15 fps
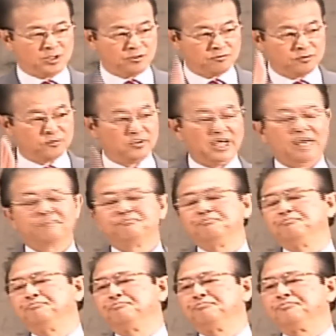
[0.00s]
自分は
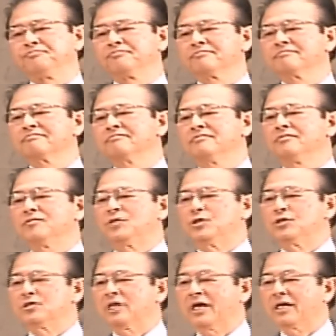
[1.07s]

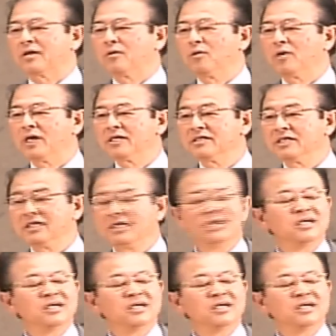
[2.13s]
10代後半に